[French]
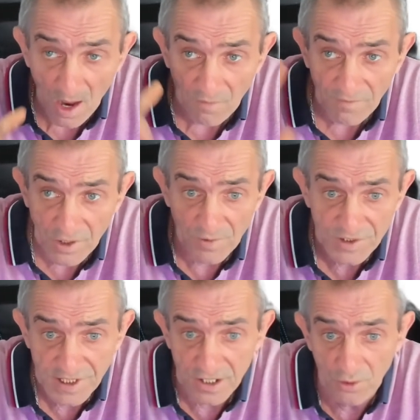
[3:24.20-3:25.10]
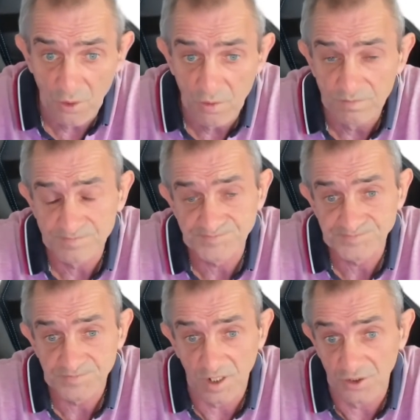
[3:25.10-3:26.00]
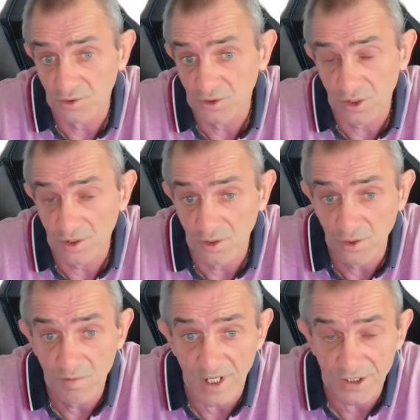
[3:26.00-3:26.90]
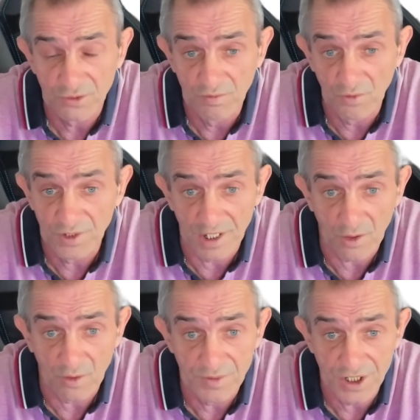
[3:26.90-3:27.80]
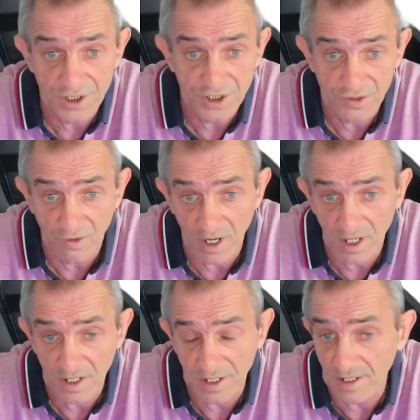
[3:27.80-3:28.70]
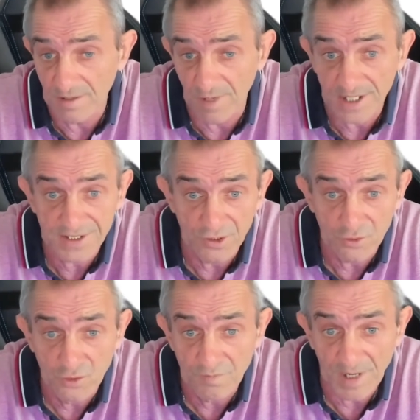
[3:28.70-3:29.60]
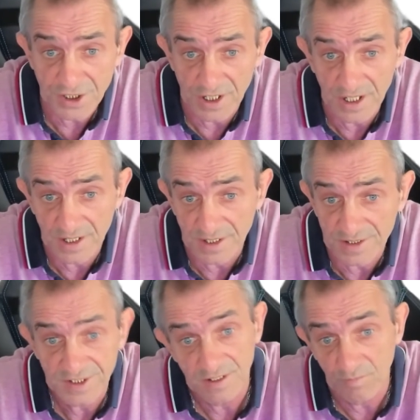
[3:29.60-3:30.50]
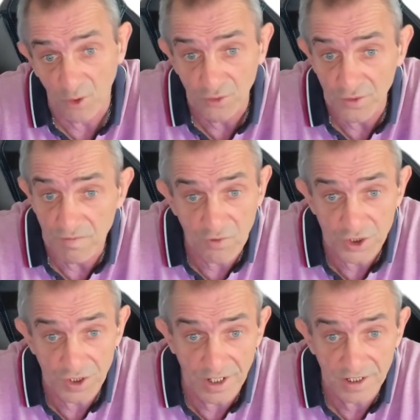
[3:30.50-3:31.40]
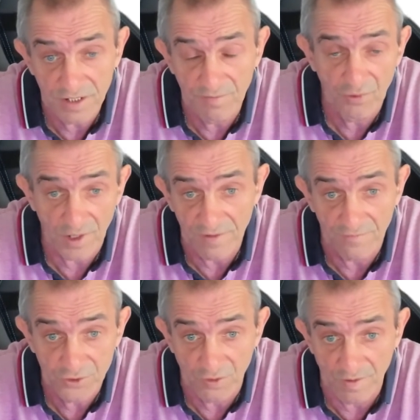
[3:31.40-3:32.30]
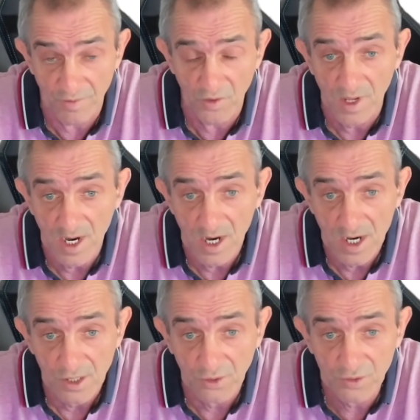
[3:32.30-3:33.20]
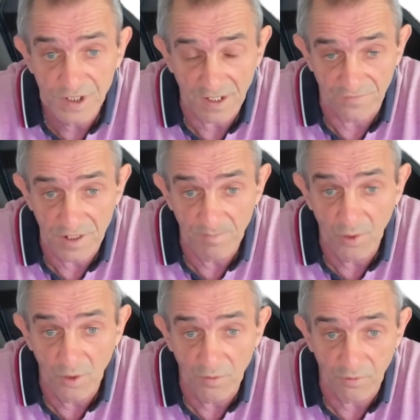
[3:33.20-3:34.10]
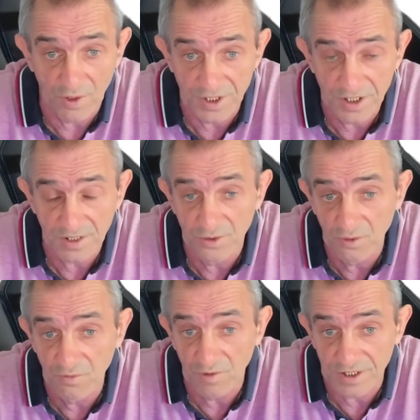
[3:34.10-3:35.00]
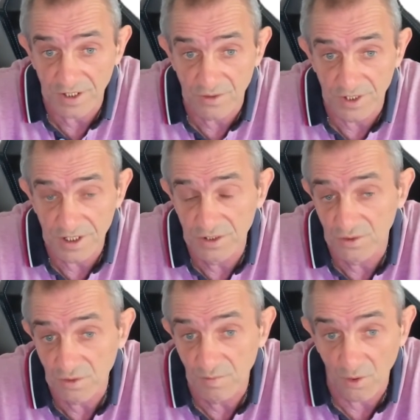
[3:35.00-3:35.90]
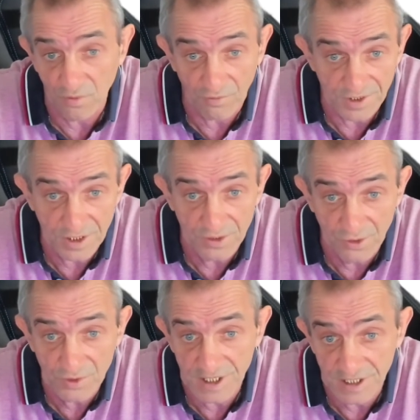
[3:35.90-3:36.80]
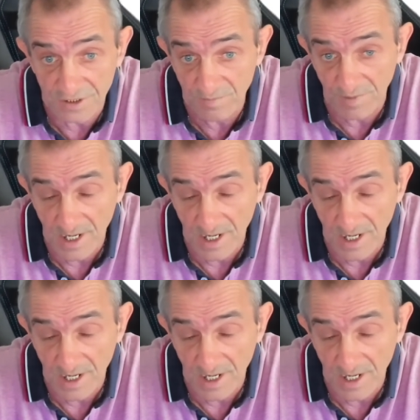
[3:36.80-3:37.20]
On va commencer avec l'eau. Donc euh, l'eau, bah, tout le monde a un robinet chez soi et bah, ça ne coûte pas cher. C'est le produit le moins cher qui pourrait éventuellement nous servir pour refroidir nos water cooling, donc pour refroidir nos setup